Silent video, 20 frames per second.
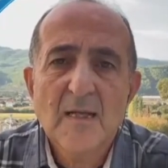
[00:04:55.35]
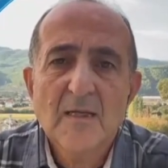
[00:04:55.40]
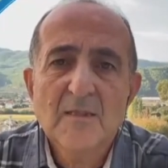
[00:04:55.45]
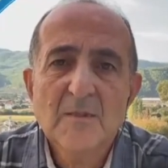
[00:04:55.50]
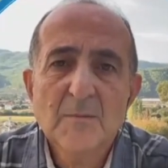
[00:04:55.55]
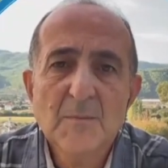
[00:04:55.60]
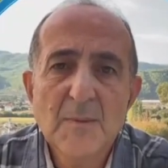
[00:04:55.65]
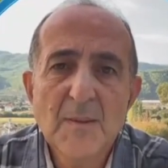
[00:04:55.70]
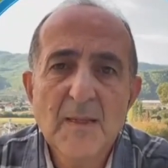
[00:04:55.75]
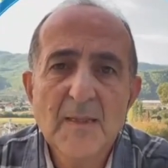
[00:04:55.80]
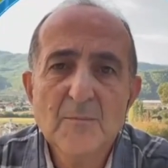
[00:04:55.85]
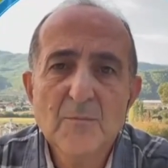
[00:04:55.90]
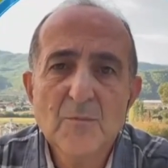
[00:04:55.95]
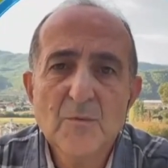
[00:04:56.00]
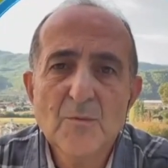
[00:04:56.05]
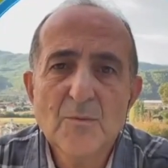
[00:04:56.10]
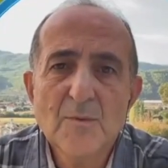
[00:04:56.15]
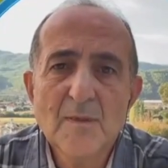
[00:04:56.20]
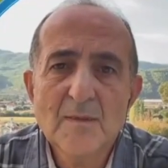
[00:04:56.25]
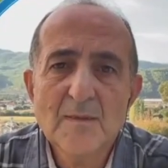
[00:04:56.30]
Şimdi ben
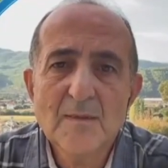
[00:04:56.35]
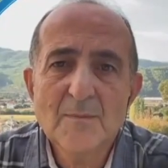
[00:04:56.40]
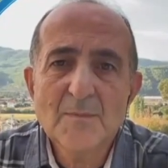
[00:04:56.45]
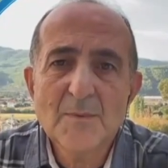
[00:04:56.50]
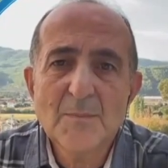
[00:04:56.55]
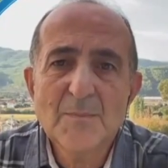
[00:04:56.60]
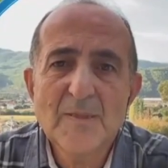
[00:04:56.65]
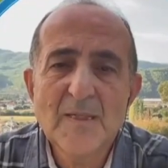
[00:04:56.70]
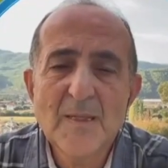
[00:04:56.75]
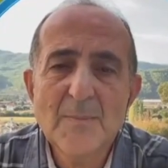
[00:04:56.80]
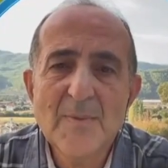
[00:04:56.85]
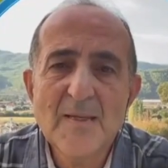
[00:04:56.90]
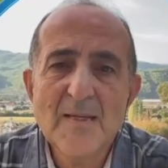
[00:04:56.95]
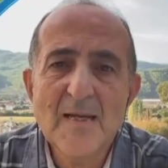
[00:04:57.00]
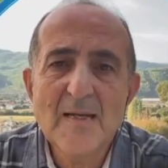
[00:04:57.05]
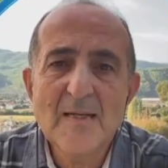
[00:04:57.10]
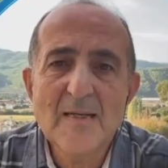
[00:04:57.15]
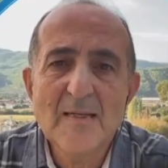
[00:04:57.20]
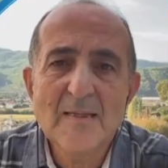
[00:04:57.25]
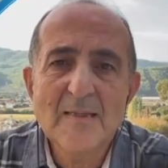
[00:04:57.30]
bu bağlamda
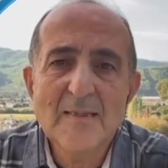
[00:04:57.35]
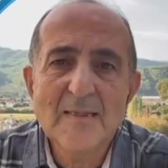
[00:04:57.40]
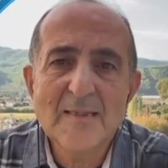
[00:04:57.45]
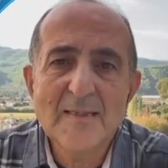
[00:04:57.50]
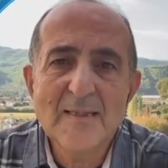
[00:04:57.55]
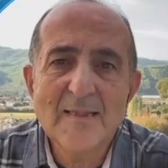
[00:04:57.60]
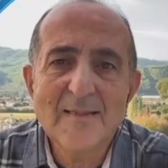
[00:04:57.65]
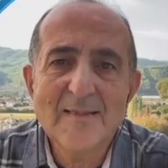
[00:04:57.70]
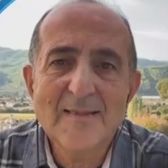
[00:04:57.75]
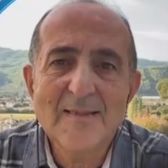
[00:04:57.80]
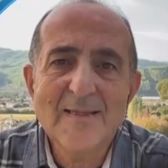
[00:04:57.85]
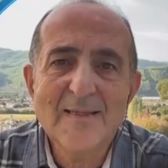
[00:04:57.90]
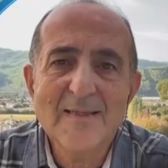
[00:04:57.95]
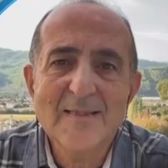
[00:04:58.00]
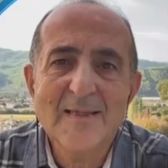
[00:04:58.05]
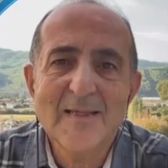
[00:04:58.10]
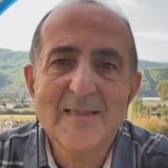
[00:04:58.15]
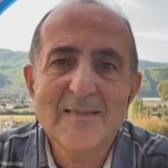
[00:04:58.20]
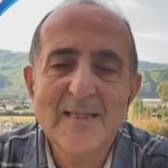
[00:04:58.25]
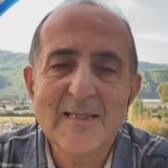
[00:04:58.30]
Premier Lig'e ne
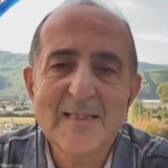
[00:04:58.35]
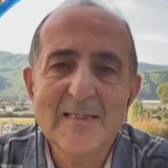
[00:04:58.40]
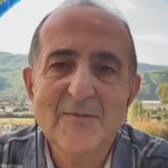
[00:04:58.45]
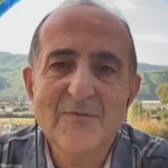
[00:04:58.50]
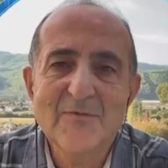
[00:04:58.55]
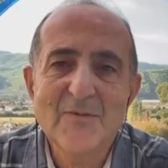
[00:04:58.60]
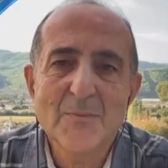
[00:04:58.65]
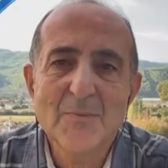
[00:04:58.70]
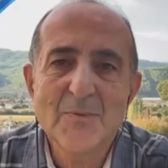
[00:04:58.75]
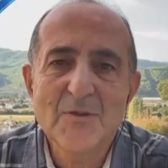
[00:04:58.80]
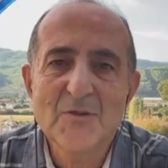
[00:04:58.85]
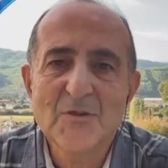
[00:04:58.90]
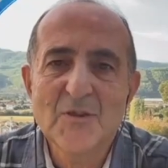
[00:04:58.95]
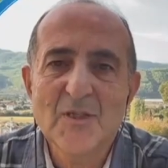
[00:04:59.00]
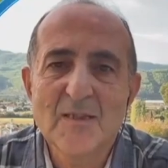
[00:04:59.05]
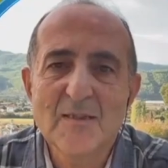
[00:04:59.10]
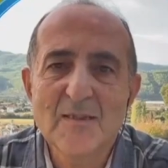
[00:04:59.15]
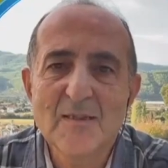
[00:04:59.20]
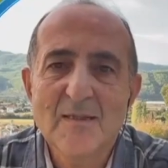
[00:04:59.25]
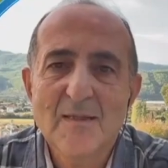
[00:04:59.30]
kadar teklif
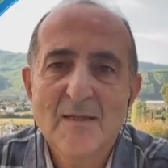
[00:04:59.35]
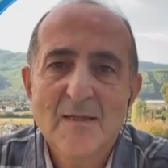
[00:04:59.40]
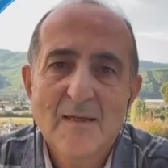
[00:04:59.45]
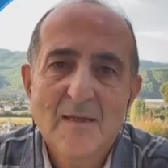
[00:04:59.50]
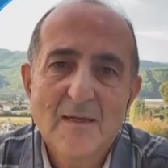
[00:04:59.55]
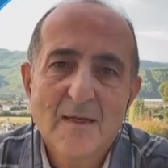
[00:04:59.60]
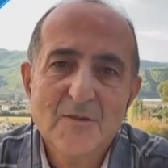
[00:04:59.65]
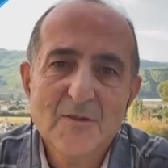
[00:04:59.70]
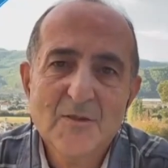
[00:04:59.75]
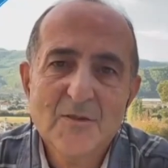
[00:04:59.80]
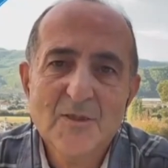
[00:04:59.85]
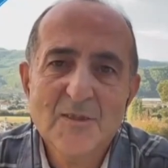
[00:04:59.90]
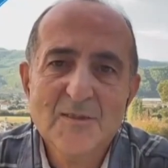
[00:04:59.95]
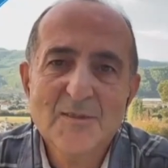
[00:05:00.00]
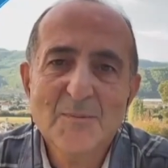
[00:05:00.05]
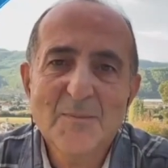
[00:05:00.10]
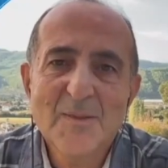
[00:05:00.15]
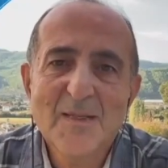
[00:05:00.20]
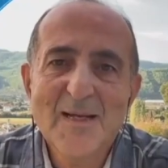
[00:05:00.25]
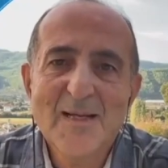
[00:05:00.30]
yapılacağına
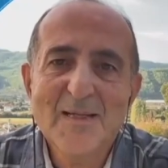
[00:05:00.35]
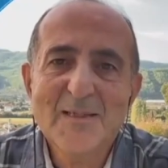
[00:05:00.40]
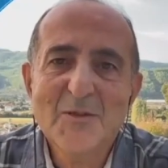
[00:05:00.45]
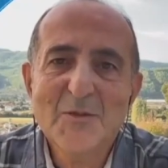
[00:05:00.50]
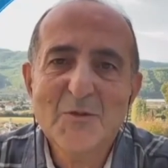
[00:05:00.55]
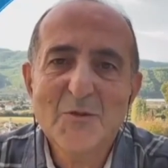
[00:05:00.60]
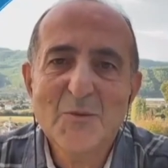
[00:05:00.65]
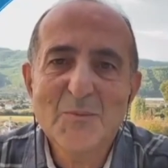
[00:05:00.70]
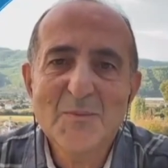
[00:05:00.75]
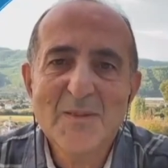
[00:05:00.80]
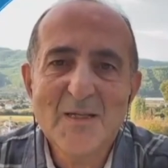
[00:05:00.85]
açıkçası merak ediyorum.